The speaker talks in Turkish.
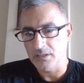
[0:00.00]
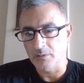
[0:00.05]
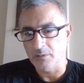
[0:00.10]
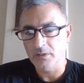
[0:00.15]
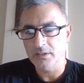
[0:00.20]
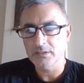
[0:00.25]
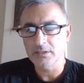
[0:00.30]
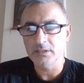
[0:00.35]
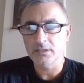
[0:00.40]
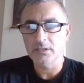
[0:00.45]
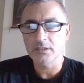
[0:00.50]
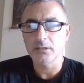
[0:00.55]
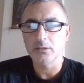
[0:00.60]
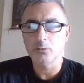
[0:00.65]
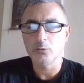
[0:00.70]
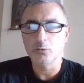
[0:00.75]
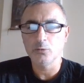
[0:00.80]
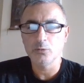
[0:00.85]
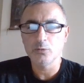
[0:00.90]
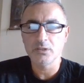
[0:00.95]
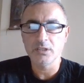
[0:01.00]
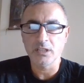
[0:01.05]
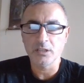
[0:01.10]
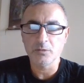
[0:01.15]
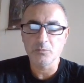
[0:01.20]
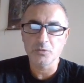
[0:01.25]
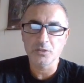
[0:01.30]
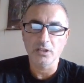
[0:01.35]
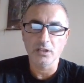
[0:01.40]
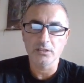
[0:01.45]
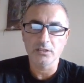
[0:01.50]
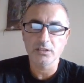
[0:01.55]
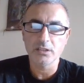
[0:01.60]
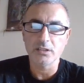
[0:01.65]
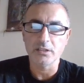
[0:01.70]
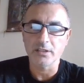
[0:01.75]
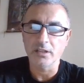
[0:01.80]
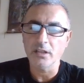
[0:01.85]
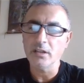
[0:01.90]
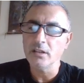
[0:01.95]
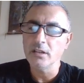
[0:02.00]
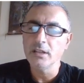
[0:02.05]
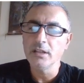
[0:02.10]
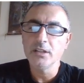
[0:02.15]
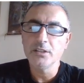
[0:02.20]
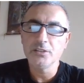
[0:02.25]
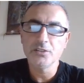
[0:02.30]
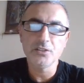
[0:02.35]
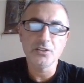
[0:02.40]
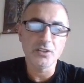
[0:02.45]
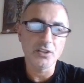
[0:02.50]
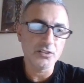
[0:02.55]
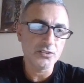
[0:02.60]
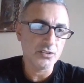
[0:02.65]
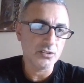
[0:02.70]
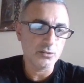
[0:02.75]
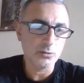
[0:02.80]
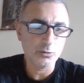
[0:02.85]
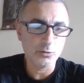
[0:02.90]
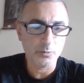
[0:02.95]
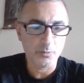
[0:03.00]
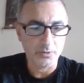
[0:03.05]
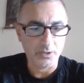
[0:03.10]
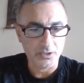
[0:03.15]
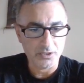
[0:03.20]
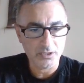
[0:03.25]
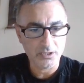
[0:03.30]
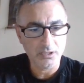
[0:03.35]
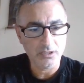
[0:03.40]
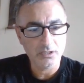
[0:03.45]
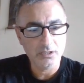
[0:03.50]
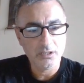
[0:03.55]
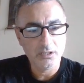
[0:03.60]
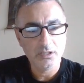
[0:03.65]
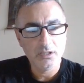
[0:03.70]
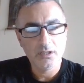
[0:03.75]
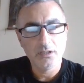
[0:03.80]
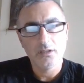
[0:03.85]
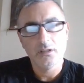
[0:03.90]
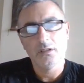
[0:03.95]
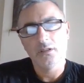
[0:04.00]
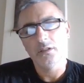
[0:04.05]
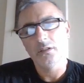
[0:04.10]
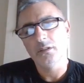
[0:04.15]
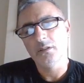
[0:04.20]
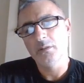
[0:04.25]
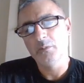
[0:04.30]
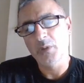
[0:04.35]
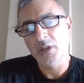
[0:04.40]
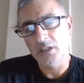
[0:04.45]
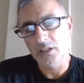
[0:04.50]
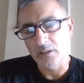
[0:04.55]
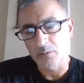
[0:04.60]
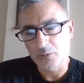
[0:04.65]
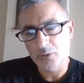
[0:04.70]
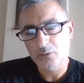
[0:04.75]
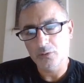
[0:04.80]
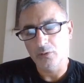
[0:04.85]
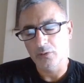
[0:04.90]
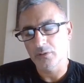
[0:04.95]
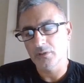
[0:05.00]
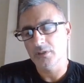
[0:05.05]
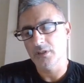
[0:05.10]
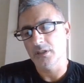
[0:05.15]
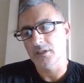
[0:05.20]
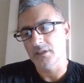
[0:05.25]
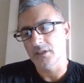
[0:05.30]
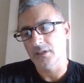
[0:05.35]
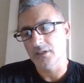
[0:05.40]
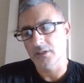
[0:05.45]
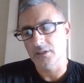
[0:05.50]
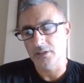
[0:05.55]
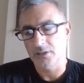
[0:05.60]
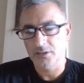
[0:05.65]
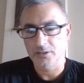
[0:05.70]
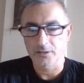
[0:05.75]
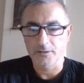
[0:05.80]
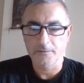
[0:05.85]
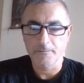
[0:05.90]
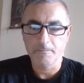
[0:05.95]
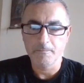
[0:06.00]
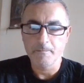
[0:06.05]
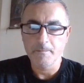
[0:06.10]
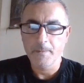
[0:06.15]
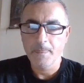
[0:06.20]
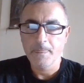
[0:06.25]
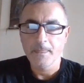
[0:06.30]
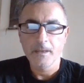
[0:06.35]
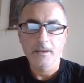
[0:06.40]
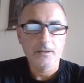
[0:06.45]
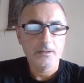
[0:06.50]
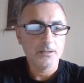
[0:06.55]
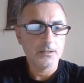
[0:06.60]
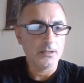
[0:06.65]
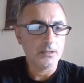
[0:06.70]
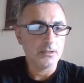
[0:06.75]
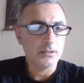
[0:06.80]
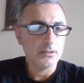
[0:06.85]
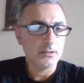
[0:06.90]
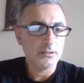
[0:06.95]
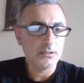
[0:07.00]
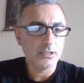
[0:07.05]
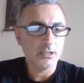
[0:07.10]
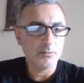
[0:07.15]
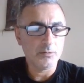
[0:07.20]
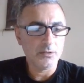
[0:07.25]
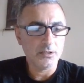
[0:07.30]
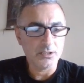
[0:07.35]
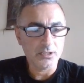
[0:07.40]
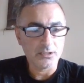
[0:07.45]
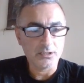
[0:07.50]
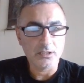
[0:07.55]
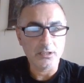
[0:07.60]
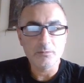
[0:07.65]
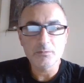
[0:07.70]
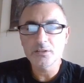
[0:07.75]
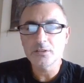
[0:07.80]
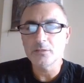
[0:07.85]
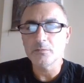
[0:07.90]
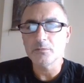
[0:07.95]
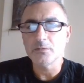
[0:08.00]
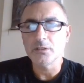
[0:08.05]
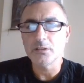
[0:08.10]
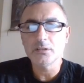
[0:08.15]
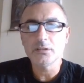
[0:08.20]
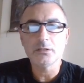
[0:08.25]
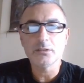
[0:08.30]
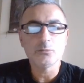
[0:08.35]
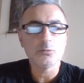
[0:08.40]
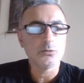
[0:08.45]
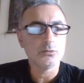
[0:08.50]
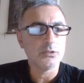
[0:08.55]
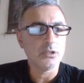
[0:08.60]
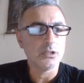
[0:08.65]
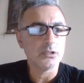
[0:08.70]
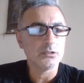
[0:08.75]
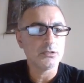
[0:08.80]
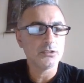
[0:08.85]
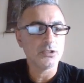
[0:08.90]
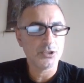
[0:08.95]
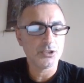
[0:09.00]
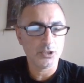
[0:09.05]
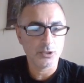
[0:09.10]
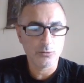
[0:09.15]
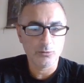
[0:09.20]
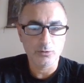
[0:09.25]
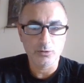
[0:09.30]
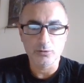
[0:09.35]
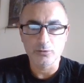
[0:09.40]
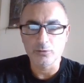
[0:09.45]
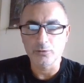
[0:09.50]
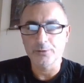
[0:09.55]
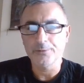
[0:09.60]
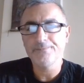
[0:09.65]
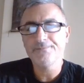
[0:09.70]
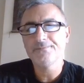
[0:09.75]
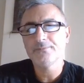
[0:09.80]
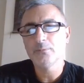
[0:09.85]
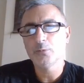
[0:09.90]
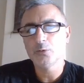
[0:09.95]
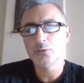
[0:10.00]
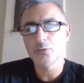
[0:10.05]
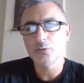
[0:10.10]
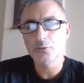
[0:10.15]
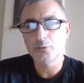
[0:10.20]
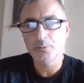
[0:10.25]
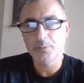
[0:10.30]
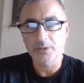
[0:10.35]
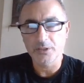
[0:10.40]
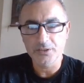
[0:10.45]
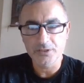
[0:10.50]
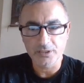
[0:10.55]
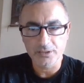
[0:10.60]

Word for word: zaman 176 e, lira direncini tüpraşta e, beklemiş olacağız arkadaşlar. E, diyebileceklerimiz şimdilik bunlardı. Teşekkür ediyorum. Bütün tüpraş